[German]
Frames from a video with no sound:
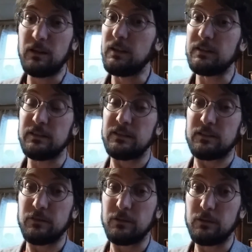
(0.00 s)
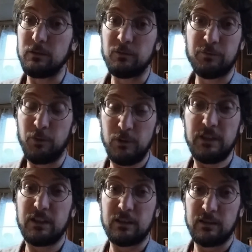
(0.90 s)
Es ist
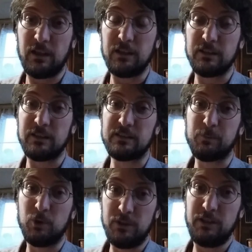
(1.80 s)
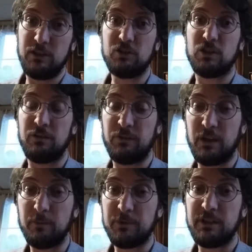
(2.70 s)
völlig klar, dass politisch
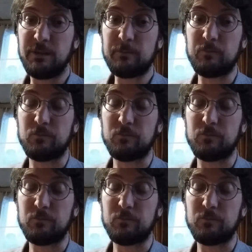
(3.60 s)
gefärbte